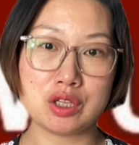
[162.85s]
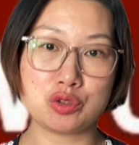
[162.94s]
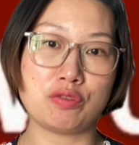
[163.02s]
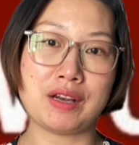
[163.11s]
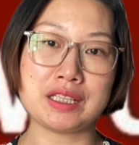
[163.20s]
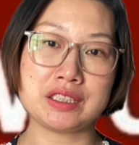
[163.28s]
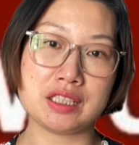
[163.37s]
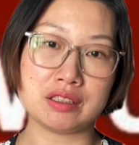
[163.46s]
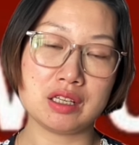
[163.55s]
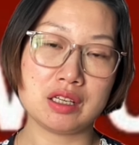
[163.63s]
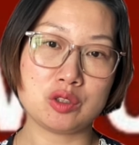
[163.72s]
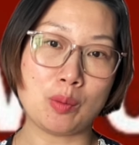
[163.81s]
就发现
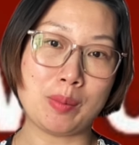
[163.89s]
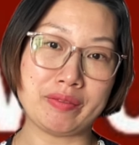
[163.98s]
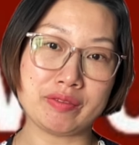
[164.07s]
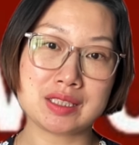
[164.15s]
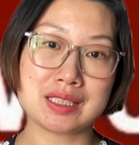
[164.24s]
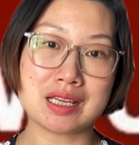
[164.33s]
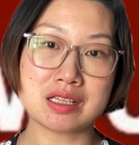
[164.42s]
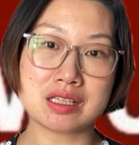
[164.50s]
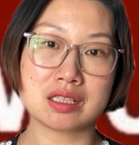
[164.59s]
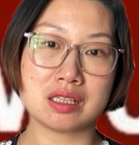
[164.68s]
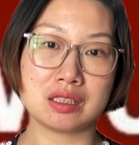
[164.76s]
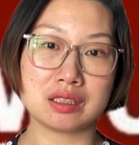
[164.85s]
有百分之三十的可